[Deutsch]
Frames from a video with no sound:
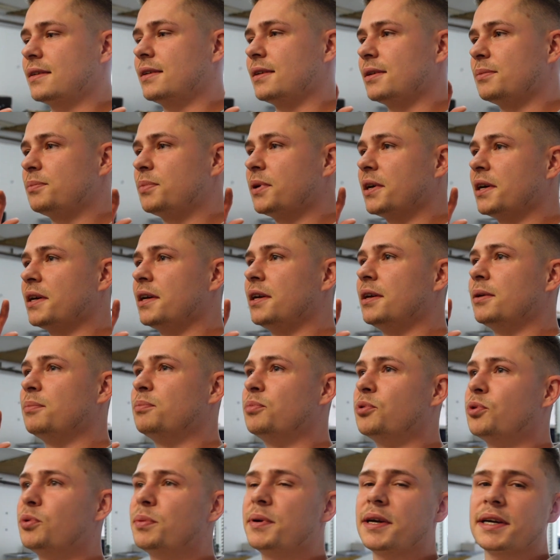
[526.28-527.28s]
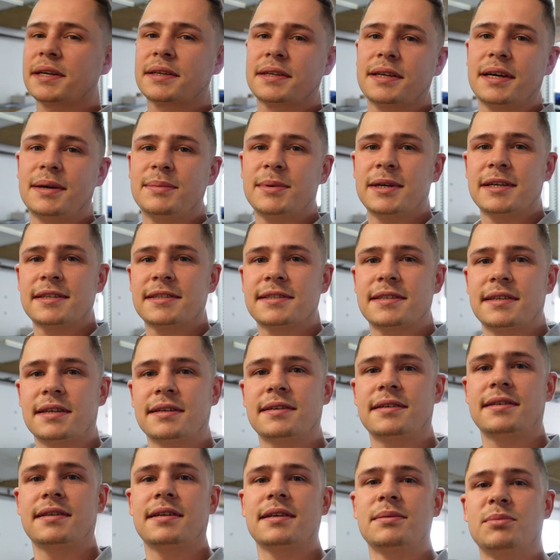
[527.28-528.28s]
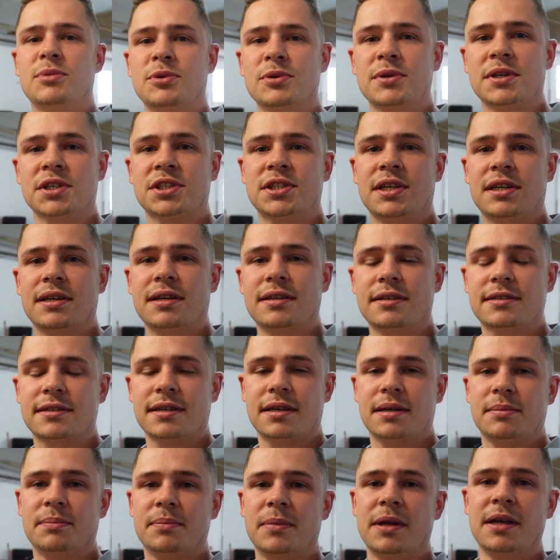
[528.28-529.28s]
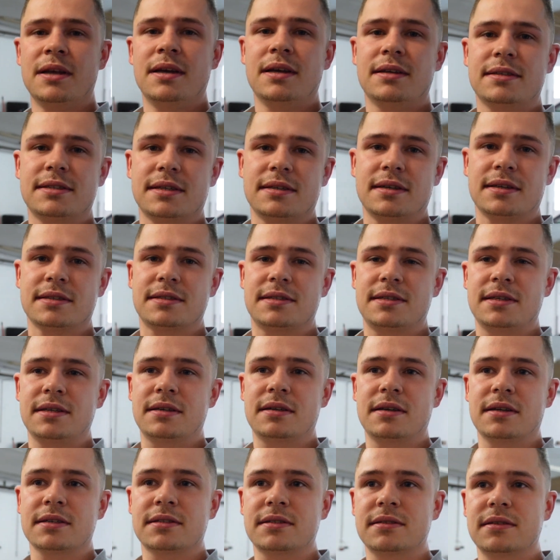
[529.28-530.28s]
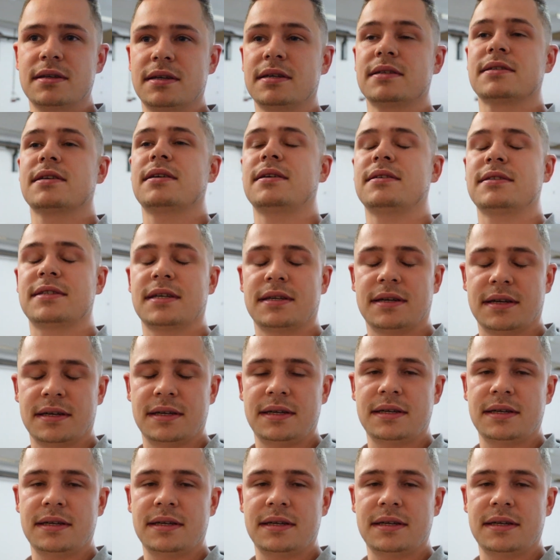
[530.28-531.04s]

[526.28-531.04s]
äh, bei Boberg damals, der hatte ja einen Motorschaden an seinem, seiner C-Klasse, äh, an seiner